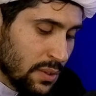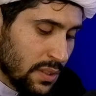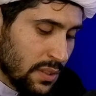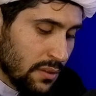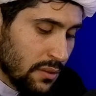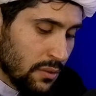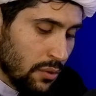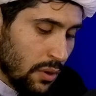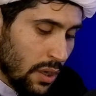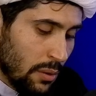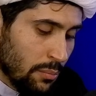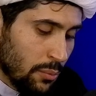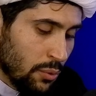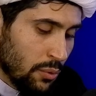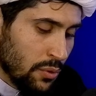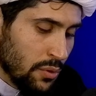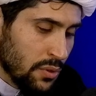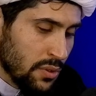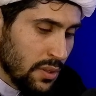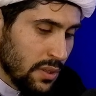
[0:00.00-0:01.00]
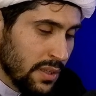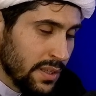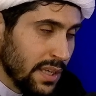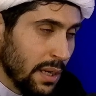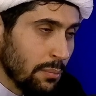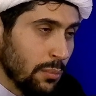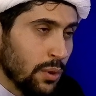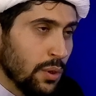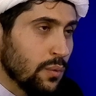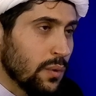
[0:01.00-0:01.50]
criou a morte,
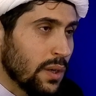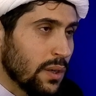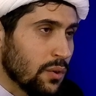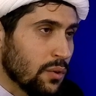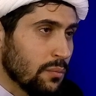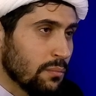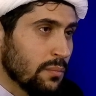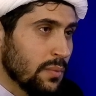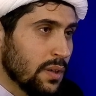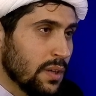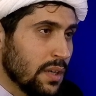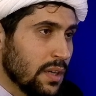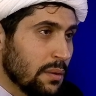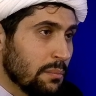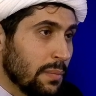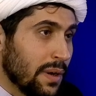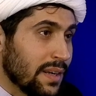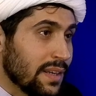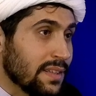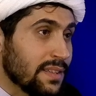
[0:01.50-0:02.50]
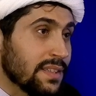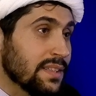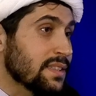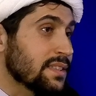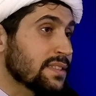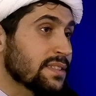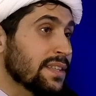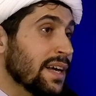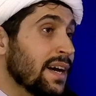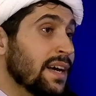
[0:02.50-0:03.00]
para
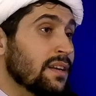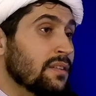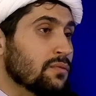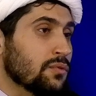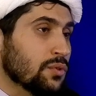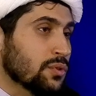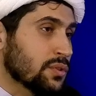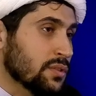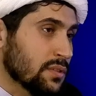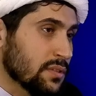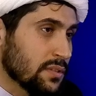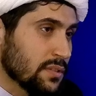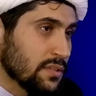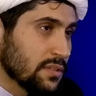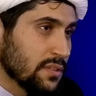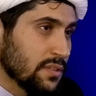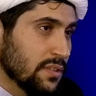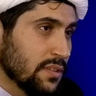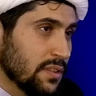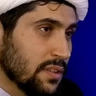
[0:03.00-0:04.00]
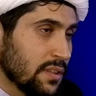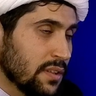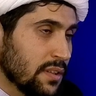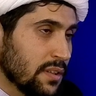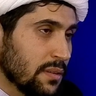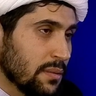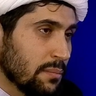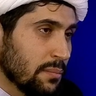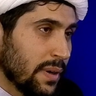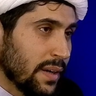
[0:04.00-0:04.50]
testar-vos,
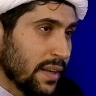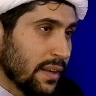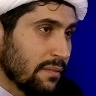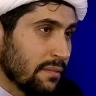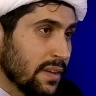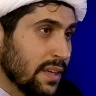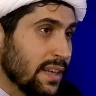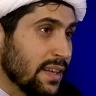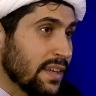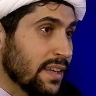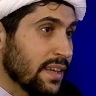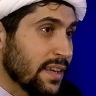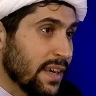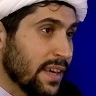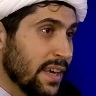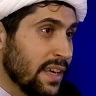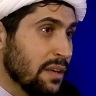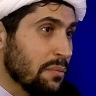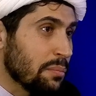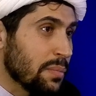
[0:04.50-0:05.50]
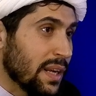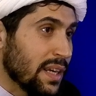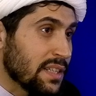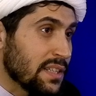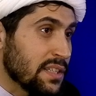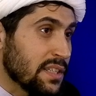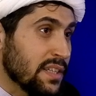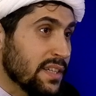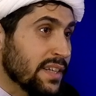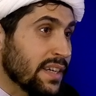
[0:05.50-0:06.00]
para ver quem
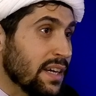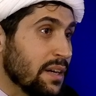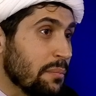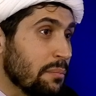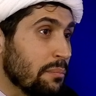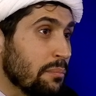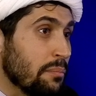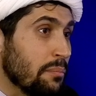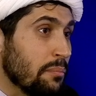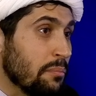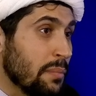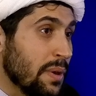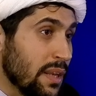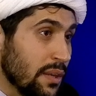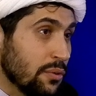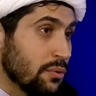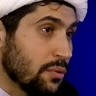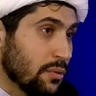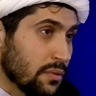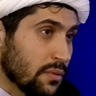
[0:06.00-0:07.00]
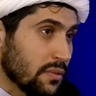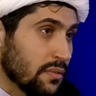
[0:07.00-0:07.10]
pratica melhor.